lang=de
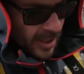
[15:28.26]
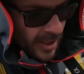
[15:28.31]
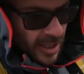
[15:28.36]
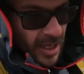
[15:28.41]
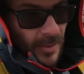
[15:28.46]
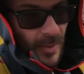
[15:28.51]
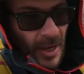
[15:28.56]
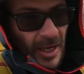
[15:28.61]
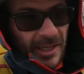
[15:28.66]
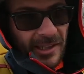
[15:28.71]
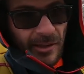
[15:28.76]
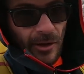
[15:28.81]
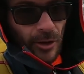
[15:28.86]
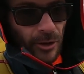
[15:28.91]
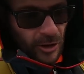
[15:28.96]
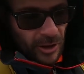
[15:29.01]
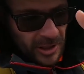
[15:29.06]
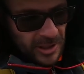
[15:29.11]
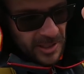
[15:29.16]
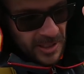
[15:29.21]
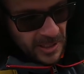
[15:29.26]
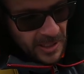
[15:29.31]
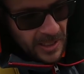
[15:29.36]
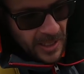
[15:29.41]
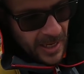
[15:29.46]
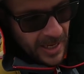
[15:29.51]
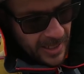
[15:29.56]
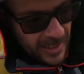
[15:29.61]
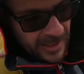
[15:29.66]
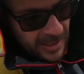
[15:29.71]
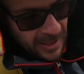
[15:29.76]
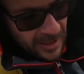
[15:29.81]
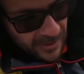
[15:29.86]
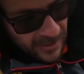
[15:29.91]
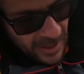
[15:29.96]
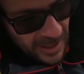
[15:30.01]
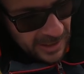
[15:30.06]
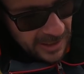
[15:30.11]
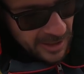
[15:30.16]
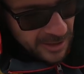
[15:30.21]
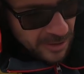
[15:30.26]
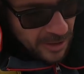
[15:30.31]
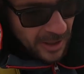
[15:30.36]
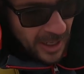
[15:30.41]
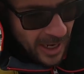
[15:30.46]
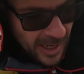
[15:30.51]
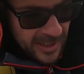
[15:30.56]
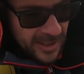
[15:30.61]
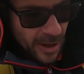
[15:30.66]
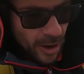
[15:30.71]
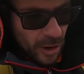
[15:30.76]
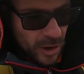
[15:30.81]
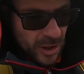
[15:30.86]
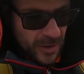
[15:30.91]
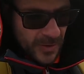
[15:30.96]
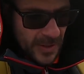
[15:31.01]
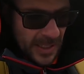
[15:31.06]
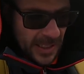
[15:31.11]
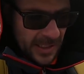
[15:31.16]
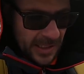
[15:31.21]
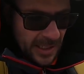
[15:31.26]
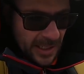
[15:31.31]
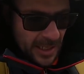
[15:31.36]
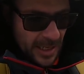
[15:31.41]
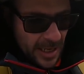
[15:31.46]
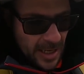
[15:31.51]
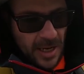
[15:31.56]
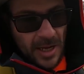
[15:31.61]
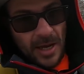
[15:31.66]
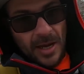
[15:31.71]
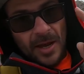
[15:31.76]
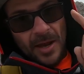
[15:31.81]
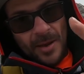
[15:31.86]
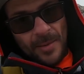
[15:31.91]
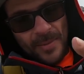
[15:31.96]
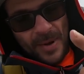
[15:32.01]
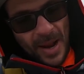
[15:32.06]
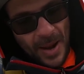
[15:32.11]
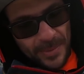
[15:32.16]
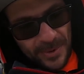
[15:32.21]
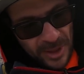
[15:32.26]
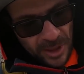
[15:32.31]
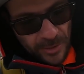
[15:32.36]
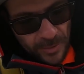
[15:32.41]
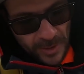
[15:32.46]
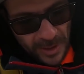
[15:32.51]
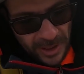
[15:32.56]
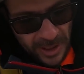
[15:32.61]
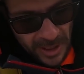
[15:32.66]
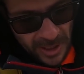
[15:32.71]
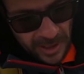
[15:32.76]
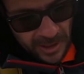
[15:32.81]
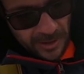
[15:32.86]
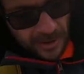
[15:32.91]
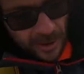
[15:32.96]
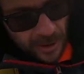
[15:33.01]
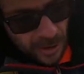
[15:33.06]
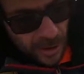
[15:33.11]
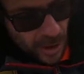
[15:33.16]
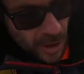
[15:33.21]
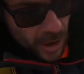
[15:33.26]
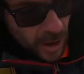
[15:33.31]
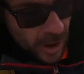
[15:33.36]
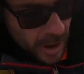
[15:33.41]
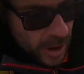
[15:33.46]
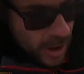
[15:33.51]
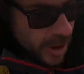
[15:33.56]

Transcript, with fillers: Ich gebe euch dann noch einen Sicherheitshinweis dazu, der ist ganz wichtig. Bleibt unbedingt noch dran.